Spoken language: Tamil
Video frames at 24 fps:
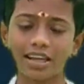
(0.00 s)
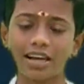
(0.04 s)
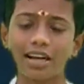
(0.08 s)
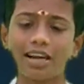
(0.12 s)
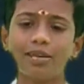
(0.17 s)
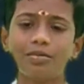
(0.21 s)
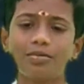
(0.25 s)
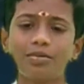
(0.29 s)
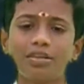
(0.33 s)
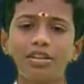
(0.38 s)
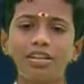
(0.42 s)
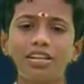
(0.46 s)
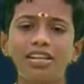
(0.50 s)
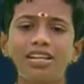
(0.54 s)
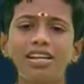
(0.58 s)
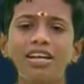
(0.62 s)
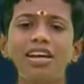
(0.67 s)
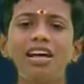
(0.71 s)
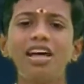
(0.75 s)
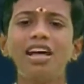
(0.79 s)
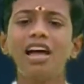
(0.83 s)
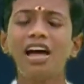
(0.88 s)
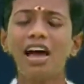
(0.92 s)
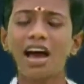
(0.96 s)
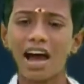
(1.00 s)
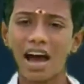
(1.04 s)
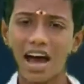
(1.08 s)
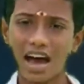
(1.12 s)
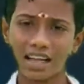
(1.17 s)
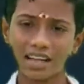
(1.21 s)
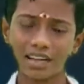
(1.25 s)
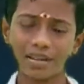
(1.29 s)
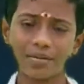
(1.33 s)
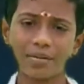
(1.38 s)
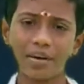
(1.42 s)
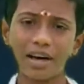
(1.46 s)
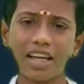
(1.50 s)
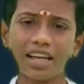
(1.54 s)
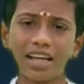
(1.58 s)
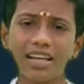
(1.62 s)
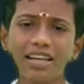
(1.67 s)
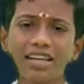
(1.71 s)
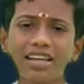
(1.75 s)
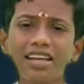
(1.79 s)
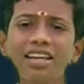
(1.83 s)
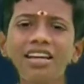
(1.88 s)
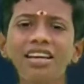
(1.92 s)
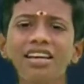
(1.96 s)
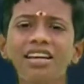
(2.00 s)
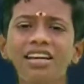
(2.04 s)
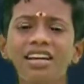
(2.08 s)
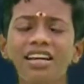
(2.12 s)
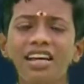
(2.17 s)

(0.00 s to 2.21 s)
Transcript: வெளியே அனுப்புது அதை மாதிரி